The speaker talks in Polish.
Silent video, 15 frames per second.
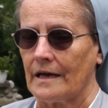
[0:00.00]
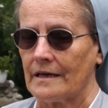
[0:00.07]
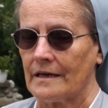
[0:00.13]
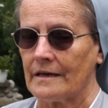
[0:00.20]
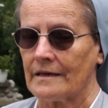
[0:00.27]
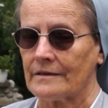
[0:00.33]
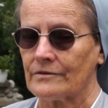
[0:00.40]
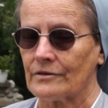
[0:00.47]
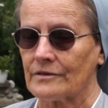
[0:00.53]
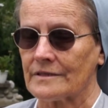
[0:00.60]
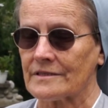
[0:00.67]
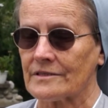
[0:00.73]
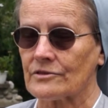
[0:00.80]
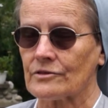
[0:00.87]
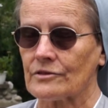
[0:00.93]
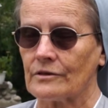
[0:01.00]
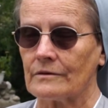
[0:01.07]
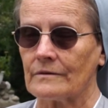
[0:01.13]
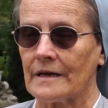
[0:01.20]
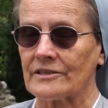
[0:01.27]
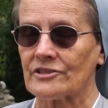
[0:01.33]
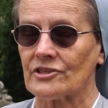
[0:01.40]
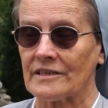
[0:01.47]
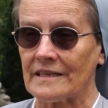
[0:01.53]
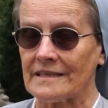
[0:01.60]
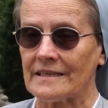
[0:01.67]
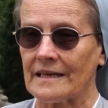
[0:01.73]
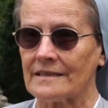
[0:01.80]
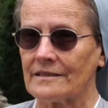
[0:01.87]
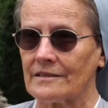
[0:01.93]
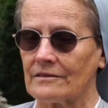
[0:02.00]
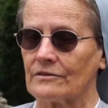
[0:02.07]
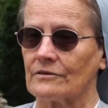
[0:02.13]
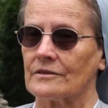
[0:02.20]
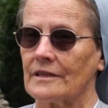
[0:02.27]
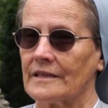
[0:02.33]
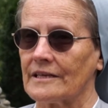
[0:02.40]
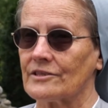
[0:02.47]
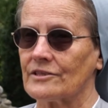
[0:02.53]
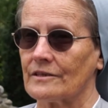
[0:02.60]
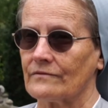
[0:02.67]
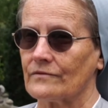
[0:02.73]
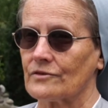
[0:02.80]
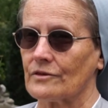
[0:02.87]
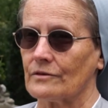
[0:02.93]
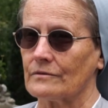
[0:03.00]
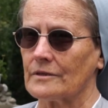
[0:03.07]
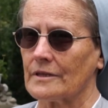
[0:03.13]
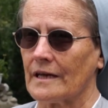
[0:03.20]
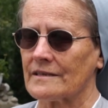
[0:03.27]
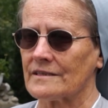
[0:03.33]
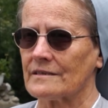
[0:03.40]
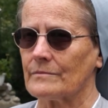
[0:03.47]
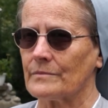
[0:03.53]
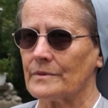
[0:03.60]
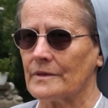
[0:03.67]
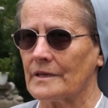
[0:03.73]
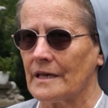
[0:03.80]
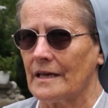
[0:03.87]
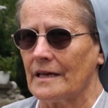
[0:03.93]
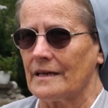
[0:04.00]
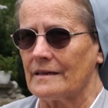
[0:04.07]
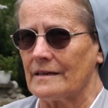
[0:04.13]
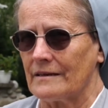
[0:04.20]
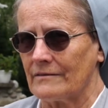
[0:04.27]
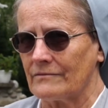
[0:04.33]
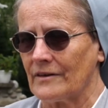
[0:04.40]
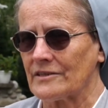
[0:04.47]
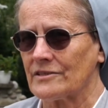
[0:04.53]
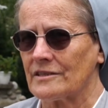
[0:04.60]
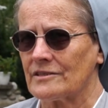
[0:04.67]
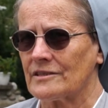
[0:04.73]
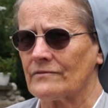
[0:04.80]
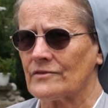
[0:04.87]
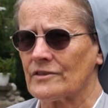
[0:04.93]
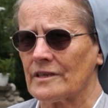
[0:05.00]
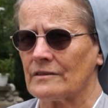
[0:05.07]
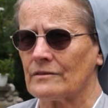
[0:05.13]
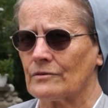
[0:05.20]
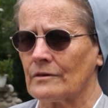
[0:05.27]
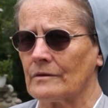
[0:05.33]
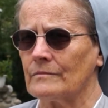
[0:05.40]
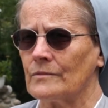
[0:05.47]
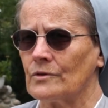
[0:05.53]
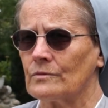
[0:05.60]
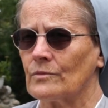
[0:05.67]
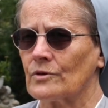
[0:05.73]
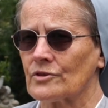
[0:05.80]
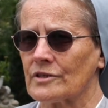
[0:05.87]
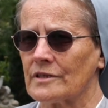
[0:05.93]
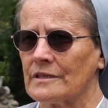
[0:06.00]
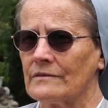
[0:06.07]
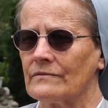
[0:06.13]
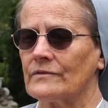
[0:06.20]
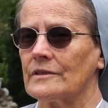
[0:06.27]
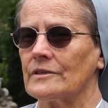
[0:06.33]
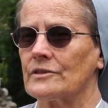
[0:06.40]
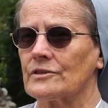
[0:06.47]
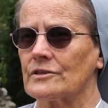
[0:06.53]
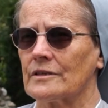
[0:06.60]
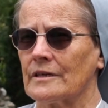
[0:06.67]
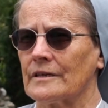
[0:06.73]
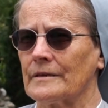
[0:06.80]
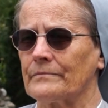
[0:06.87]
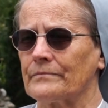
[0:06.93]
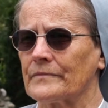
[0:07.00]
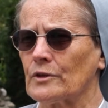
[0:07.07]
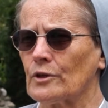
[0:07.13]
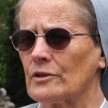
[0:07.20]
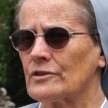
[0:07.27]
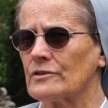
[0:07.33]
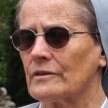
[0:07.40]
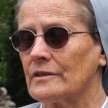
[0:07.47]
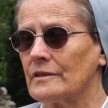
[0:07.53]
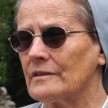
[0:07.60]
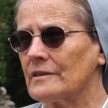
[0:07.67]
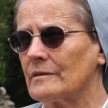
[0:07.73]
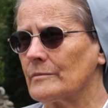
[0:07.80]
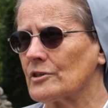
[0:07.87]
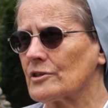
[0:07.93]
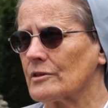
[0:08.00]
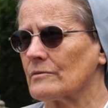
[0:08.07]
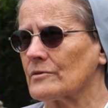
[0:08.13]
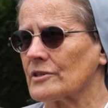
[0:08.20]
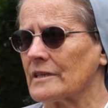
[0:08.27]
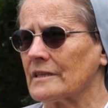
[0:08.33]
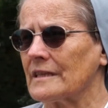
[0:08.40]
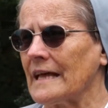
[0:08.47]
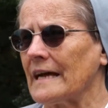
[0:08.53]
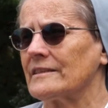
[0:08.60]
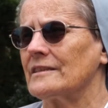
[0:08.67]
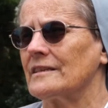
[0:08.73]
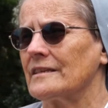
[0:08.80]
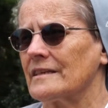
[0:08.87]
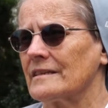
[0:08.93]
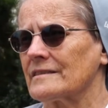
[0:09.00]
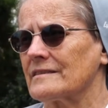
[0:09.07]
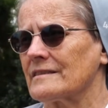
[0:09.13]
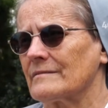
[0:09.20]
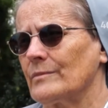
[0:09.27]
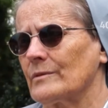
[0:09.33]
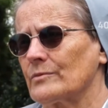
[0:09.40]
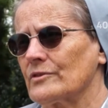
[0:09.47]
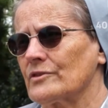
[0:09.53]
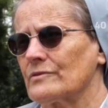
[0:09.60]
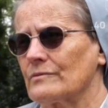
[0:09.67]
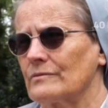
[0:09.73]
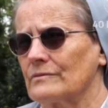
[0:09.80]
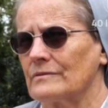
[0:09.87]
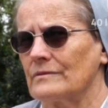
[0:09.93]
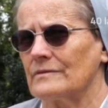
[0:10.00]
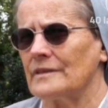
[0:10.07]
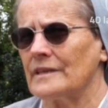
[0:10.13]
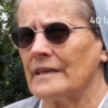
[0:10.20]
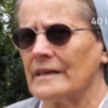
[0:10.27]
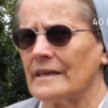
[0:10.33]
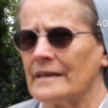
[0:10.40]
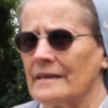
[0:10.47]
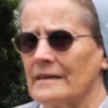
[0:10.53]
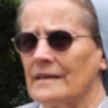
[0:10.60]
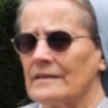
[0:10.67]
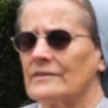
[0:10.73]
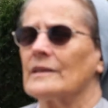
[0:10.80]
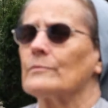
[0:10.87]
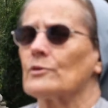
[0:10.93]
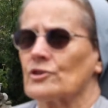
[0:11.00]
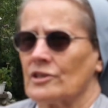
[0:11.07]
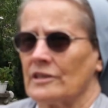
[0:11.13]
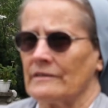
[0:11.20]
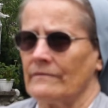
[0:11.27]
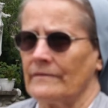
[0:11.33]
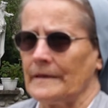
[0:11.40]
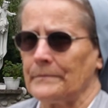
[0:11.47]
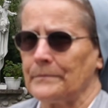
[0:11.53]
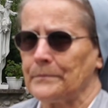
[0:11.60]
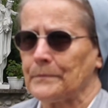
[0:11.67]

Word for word: E, to jest szkoła średnia tylko dla dziewcząt, ażeby właśnie dziewczętom umożliwić to, co inni myślą, że dla nich jest po prostu nie, niemożliwe.